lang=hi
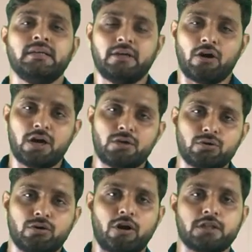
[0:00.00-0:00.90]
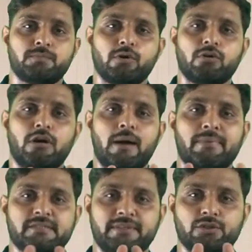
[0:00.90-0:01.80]
नॉर्थ टू नॉर्थ पोल को
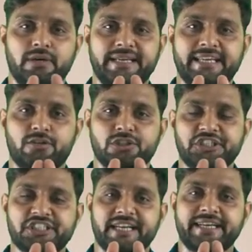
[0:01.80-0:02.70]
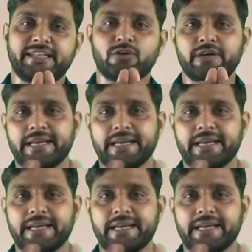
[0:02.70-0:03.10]
आपस में जोड़ने की कोशिश करेंगे तो